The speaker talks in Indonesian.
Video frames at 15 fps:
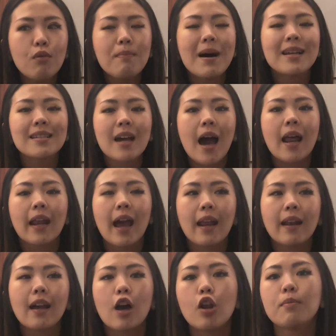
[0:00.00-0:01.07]
masak
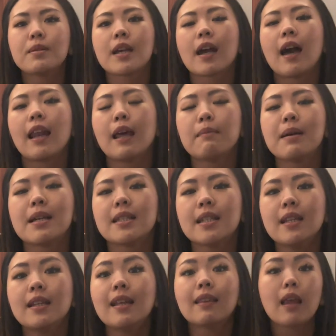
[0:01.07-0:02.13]
aneh-aneh kalau misalnya kalian
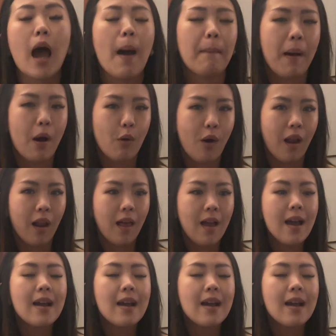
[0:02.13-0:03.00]
masih di tahap awal.